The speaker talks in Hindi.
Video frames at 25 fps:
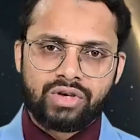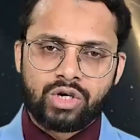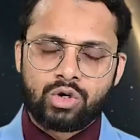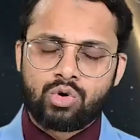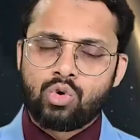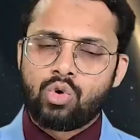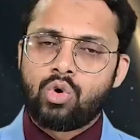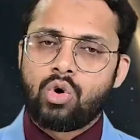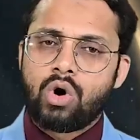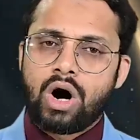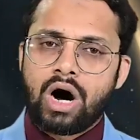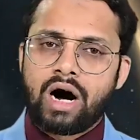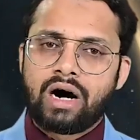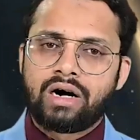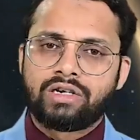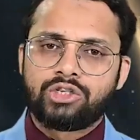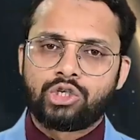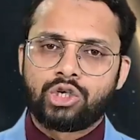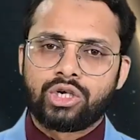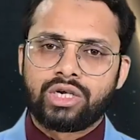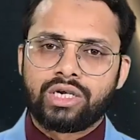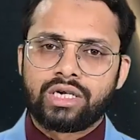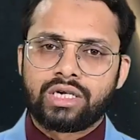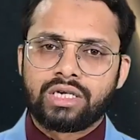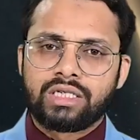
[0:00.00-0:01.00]
को आज
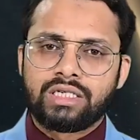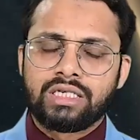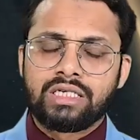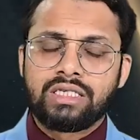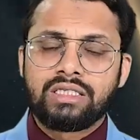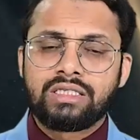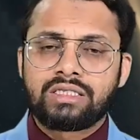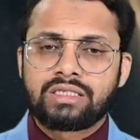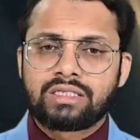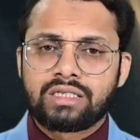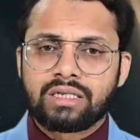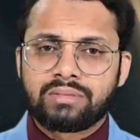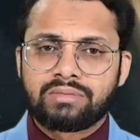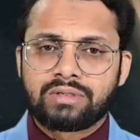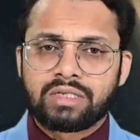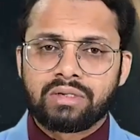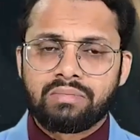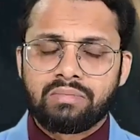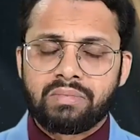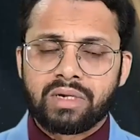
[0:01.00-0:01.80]
ही का दिन सबसे